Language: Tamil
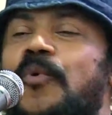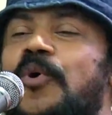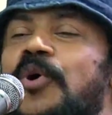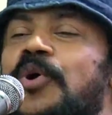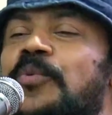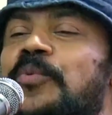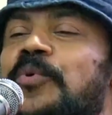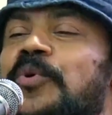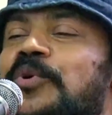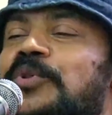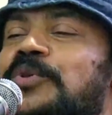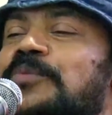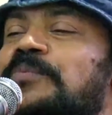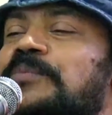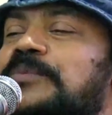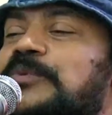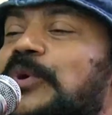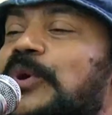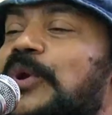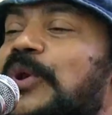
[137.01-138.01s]
ஒருபோதும்
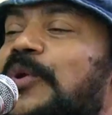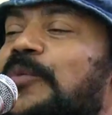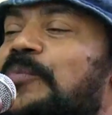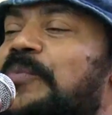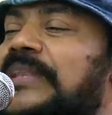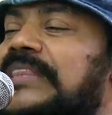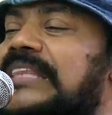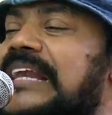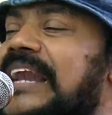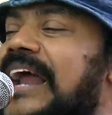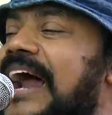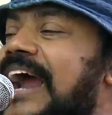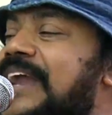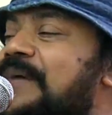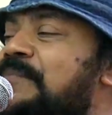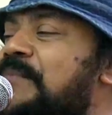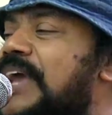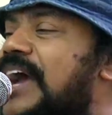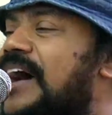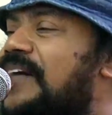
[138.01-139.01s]
தொழில்நுட்பத்தில்
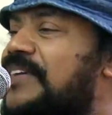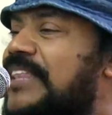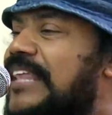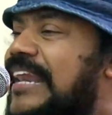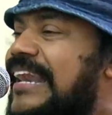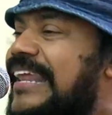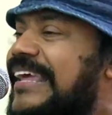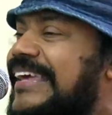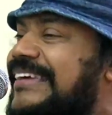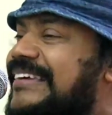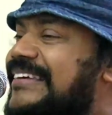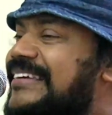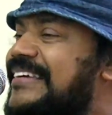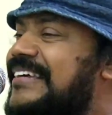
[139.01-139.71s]
அடிமையாவதில்லை